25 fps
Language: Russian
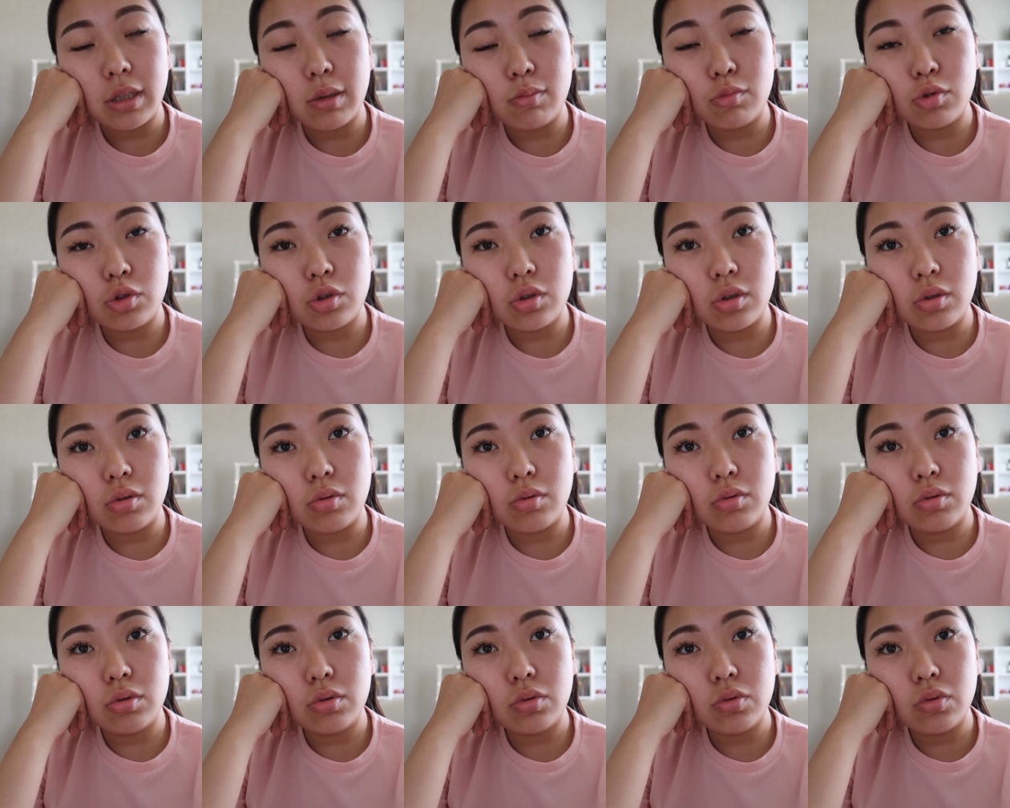Потому что
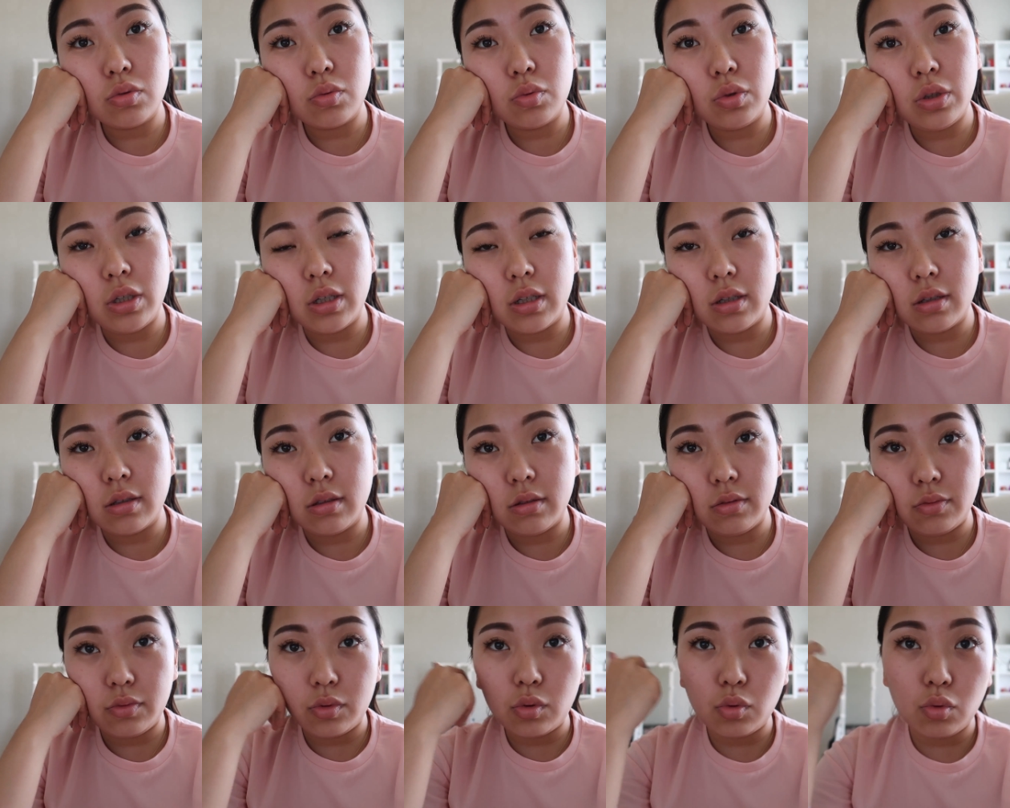он
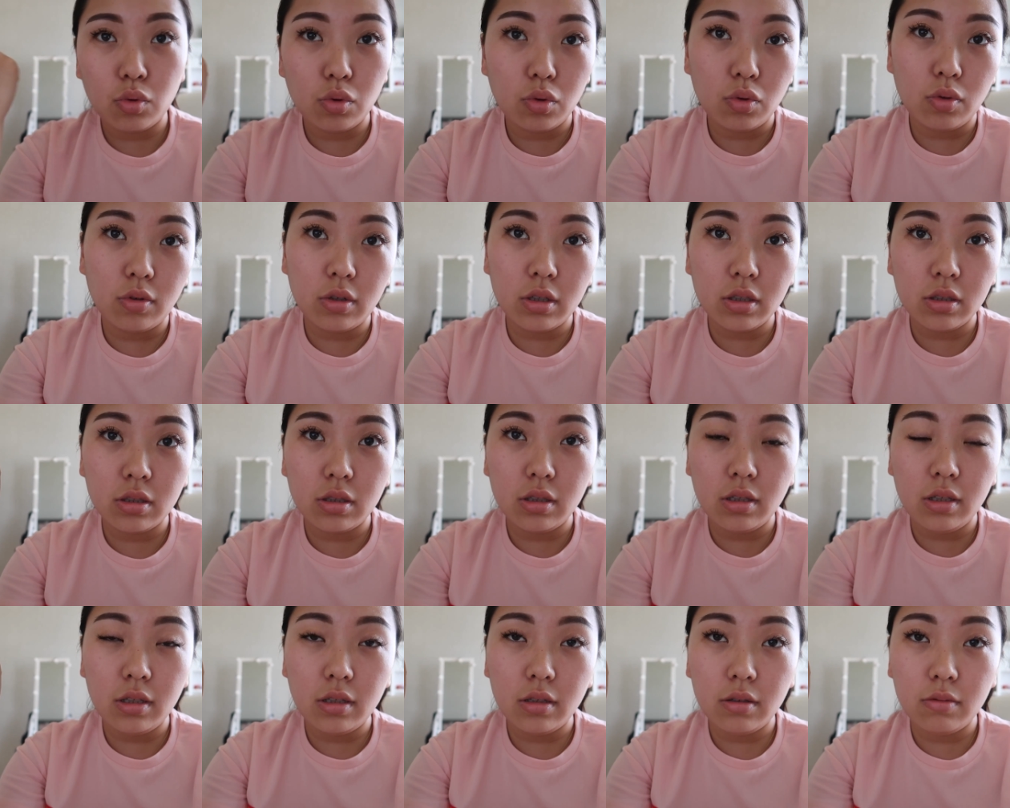уехал в другой
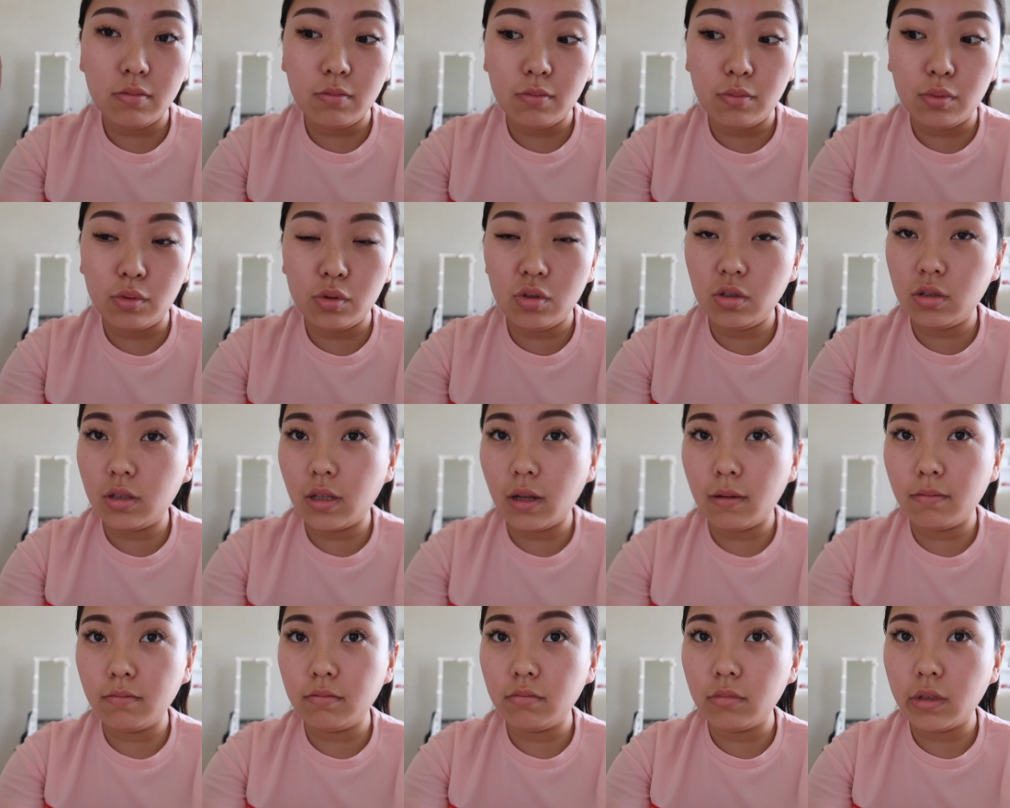город и
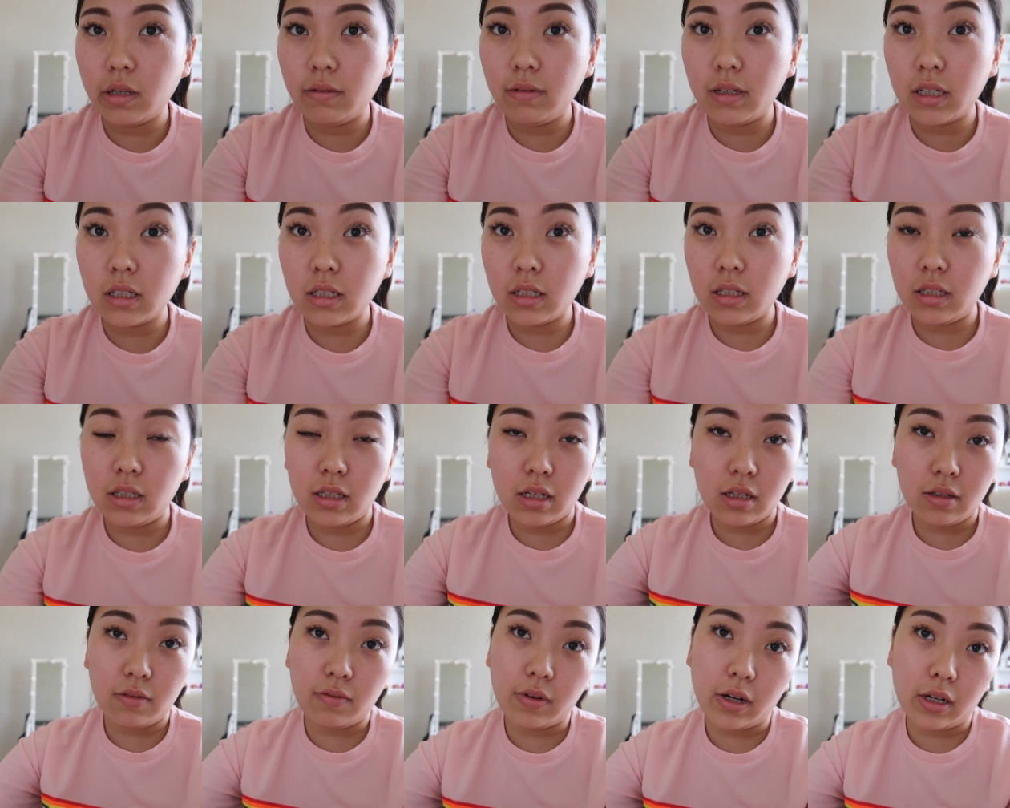будет там, наверное,
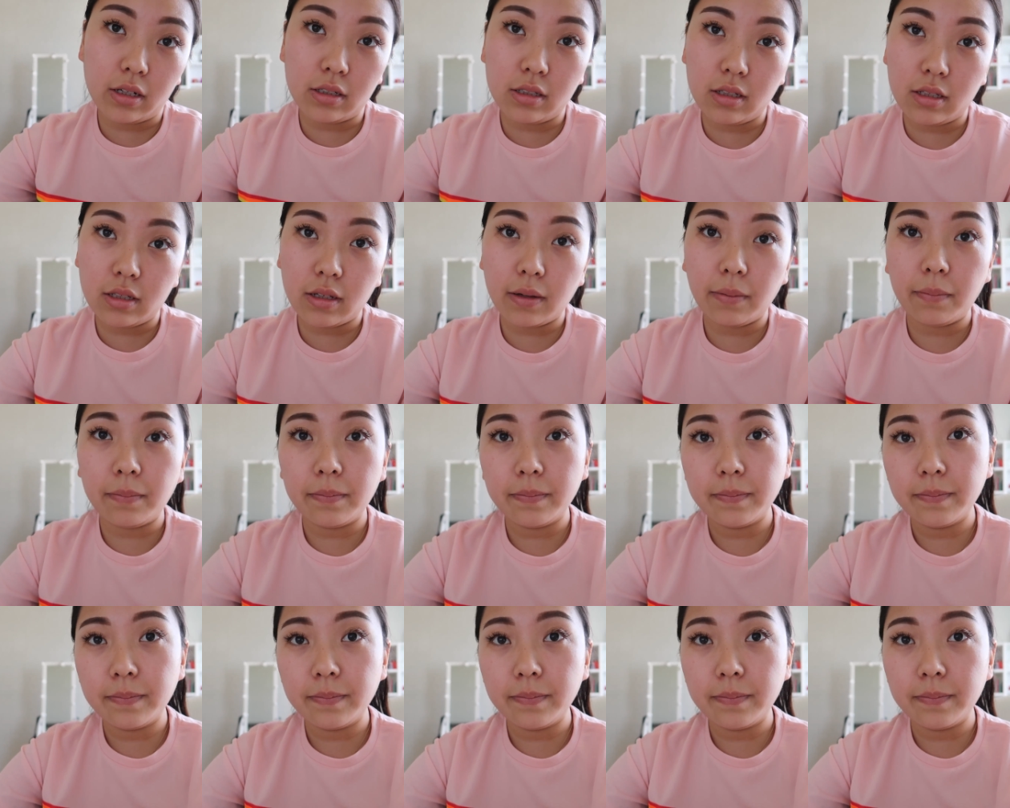дня два где-то.